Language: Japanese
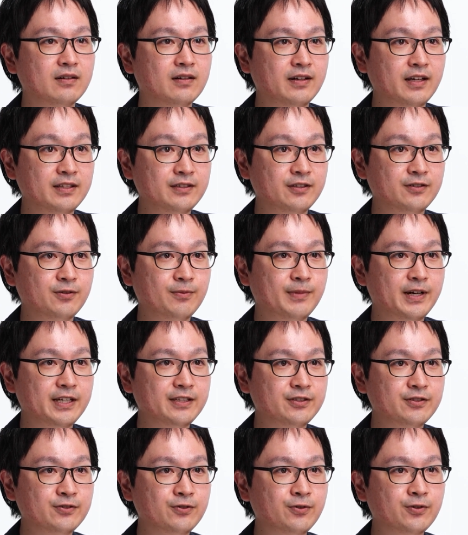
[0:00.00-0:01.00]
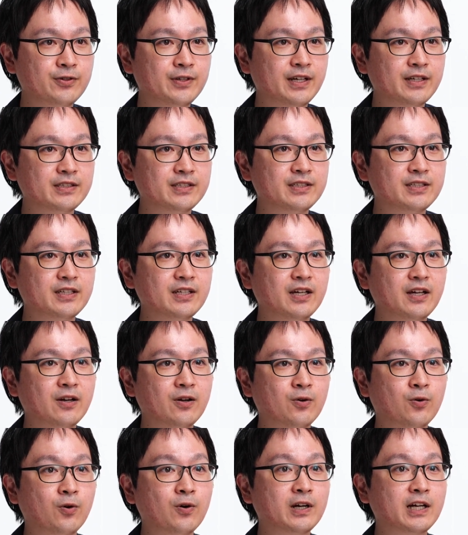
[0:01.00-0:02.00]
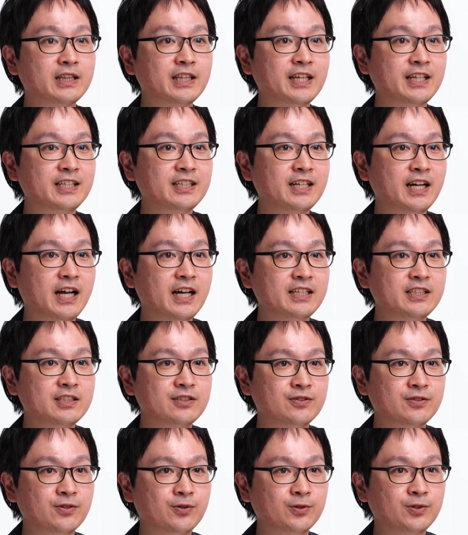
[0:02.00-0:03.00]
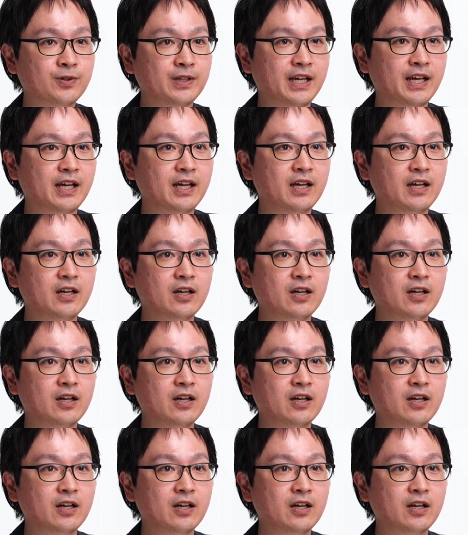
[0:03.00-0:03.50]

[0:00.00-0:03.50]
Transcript: レンズの枚数を増やし効果的に配置することで